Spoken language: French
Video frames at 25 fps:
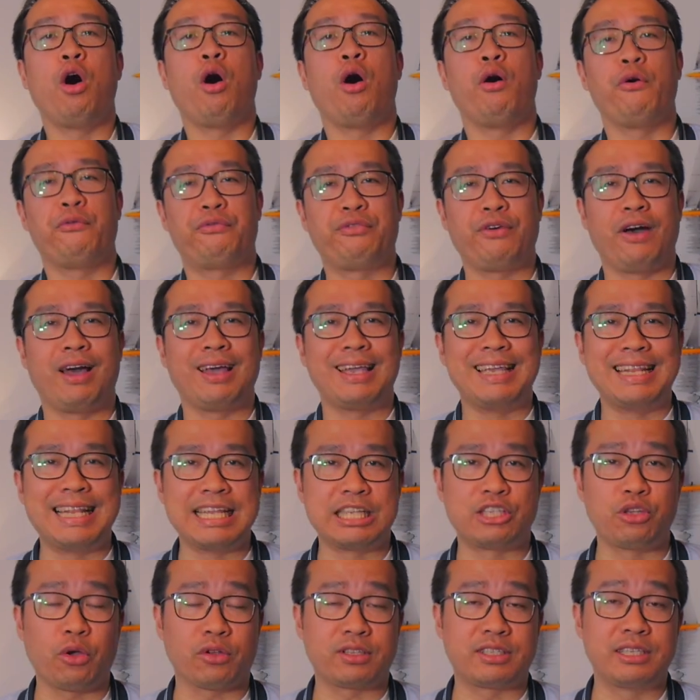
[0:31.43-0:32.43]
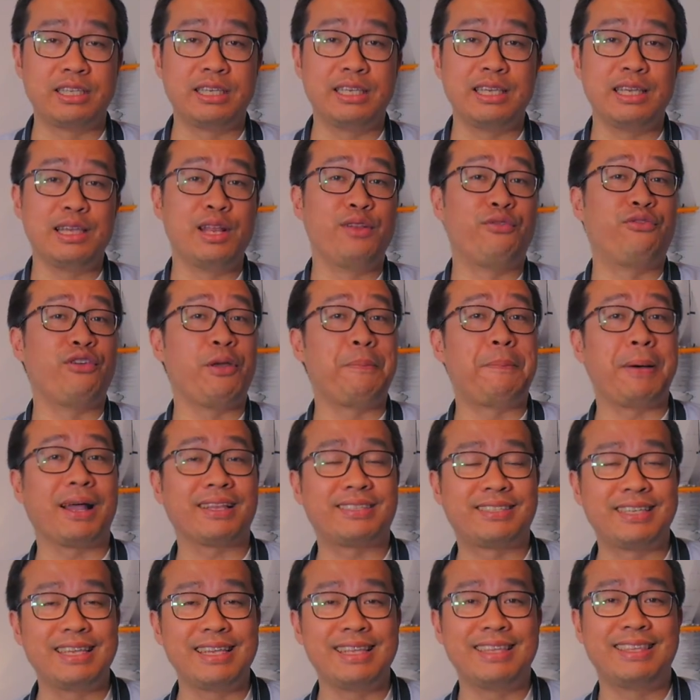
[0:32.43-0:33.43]
Enfin, il est sorti, il fait
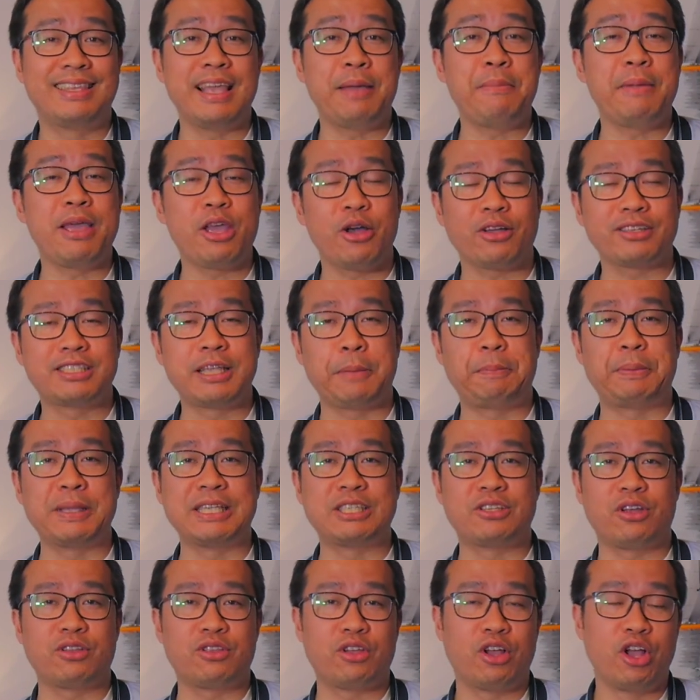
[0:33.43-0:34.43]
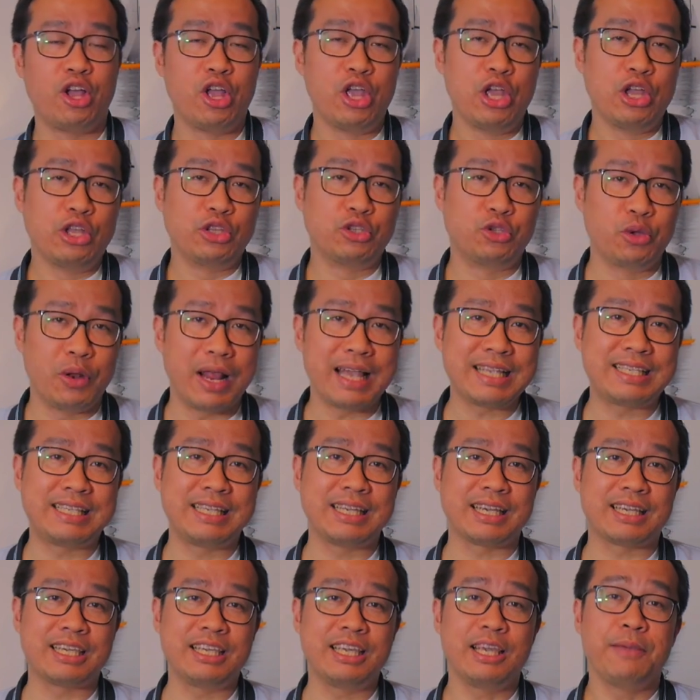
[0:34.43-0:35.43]
partie des meilleurs épisodes de la
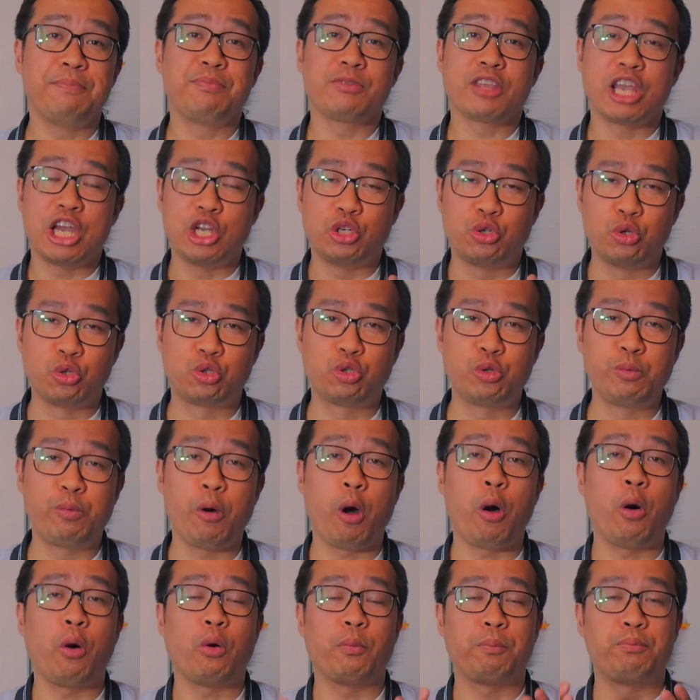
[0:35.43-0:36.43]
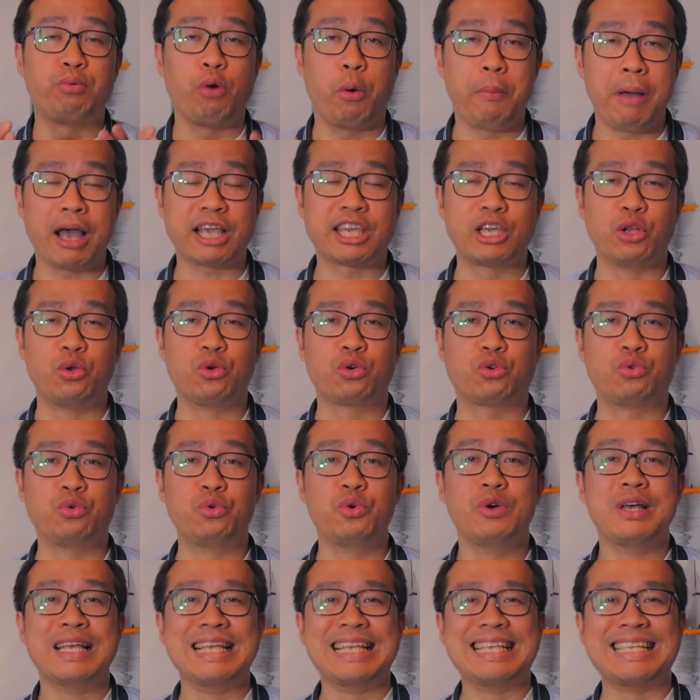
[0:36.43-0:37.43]
série. Et justement, pour marquer le
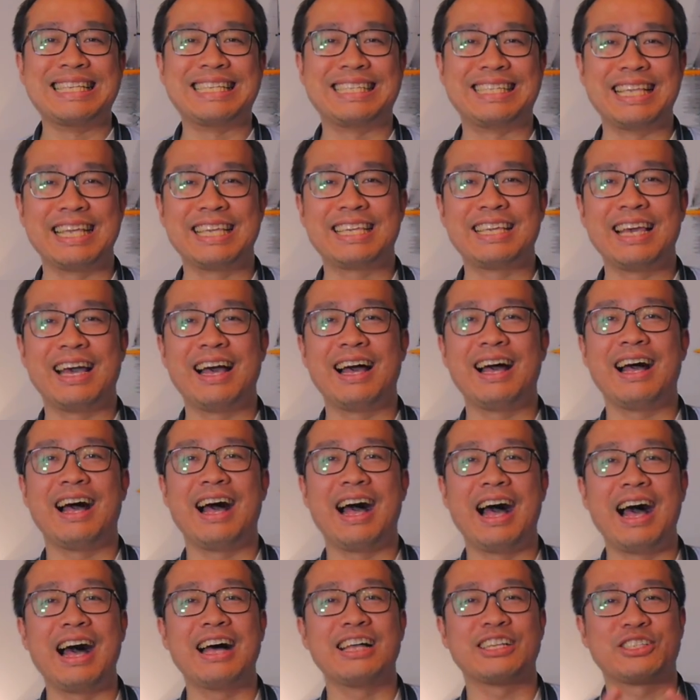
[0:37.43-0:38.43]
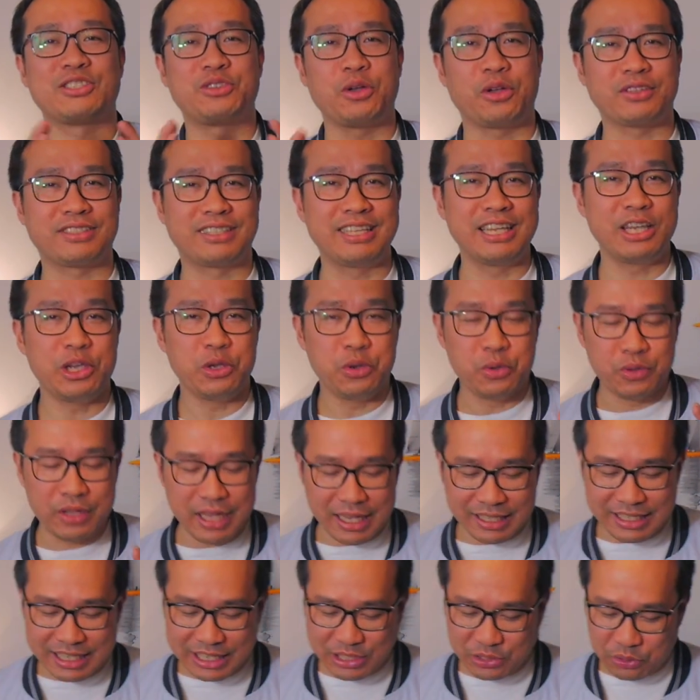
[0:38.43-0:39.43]
coup, Sega a sorti une
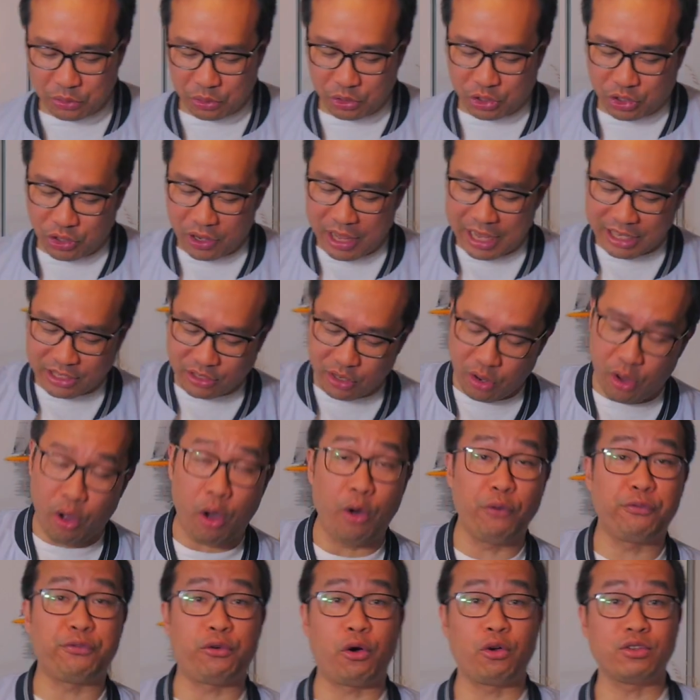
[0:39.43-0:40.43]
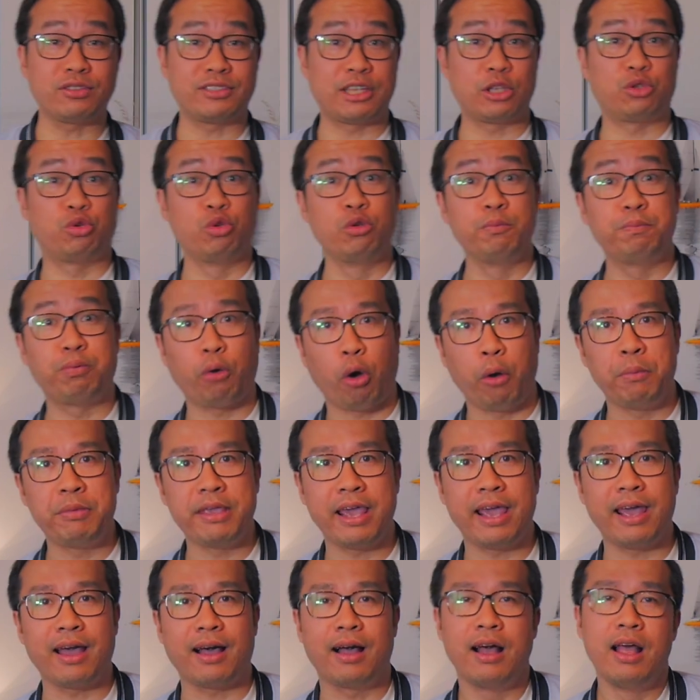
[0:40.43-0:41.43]
édition collector en France, c'est une
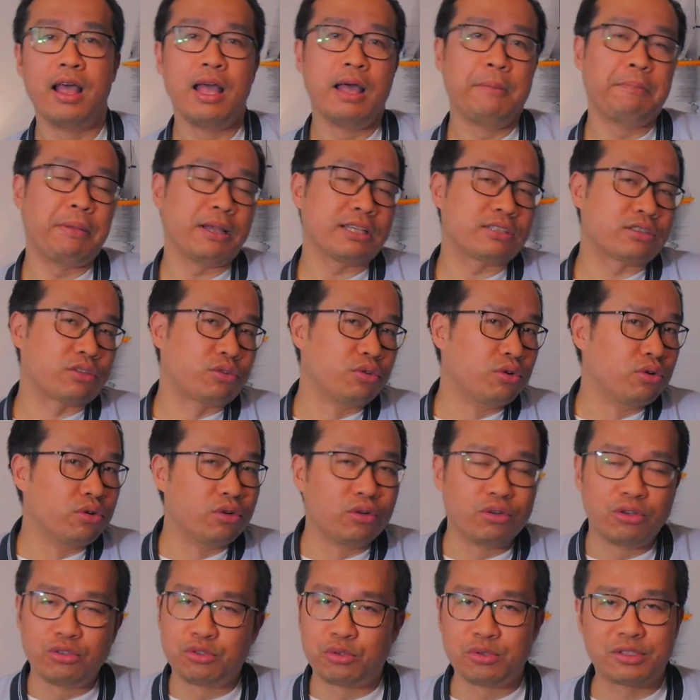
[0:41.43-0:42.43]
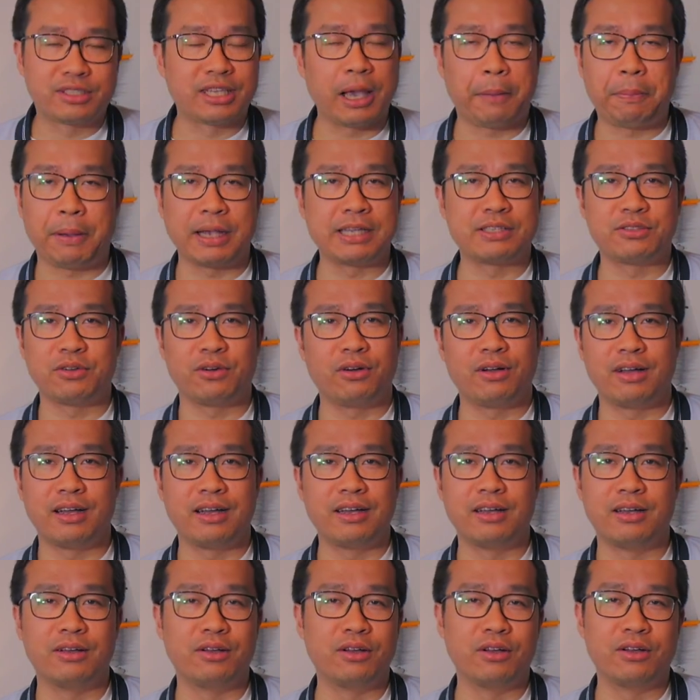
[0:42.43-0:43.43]
première parce que jusqu'à présent,
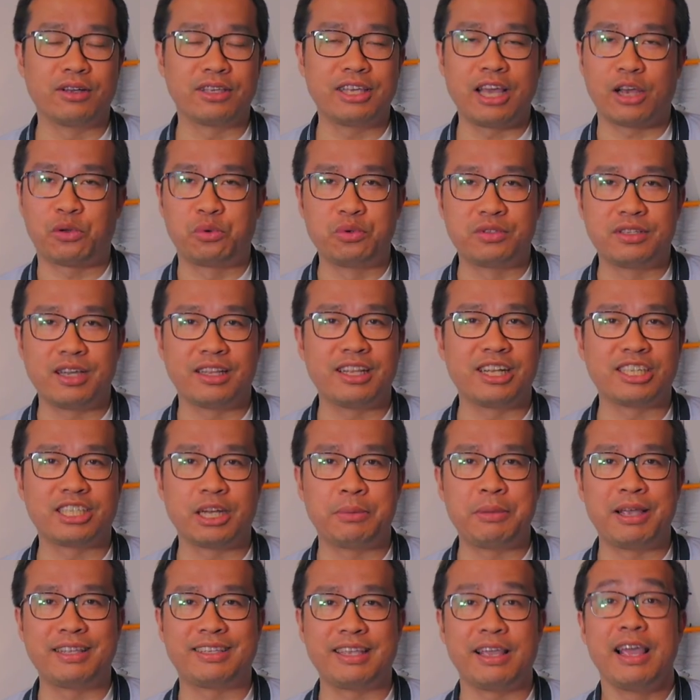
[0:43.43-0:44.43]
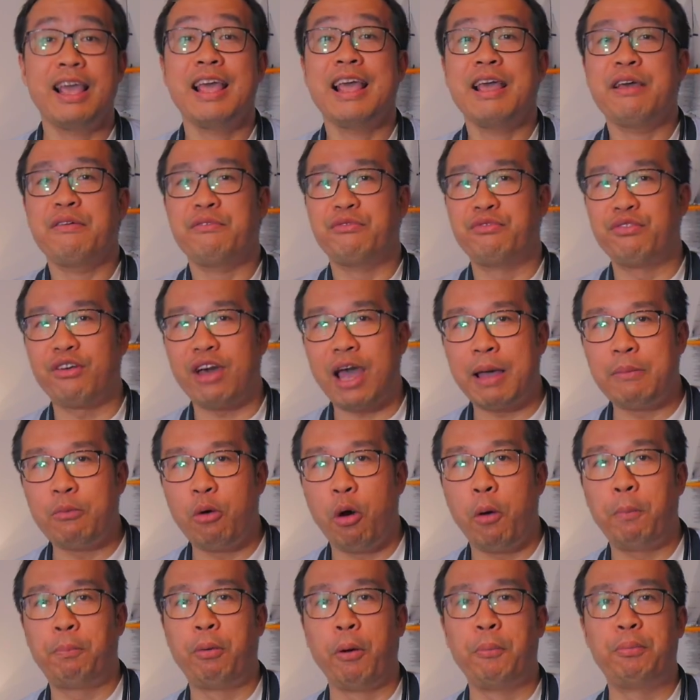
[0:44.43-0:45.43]
hein, euh, Yakuza n'a jamais été
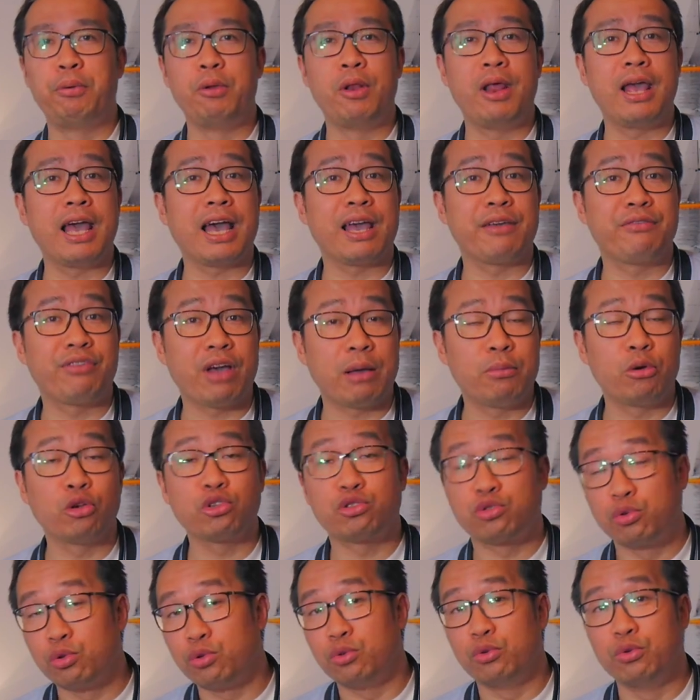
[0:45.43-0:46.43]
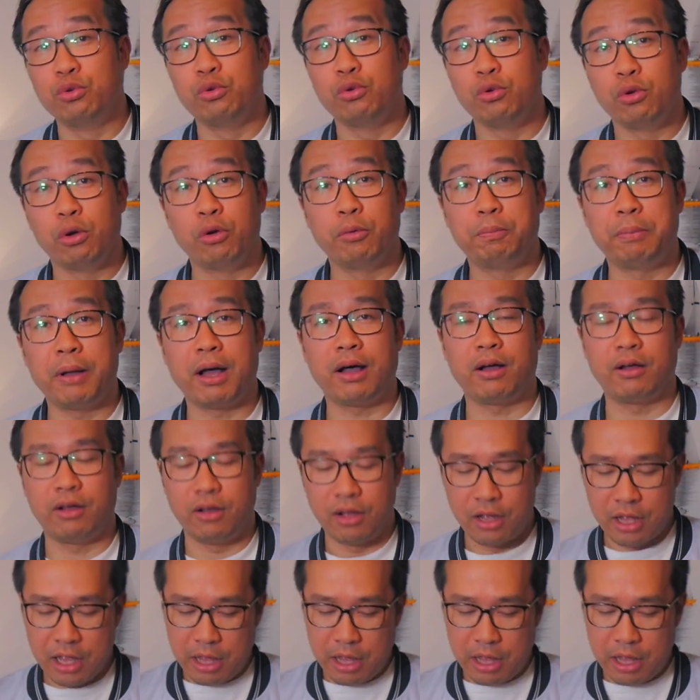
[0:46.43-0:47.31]
vraiment populaire et vraiment soutenu euh, par, euh,